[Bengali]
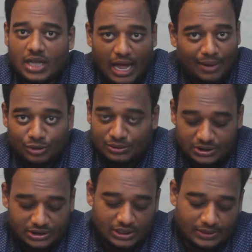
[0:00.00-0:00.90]
আহামরি
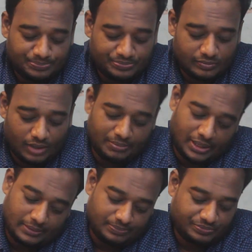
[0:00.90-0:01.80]
মিষ্টি না
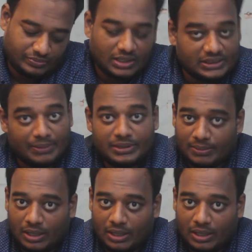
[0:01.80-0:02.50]
মানে সময়টা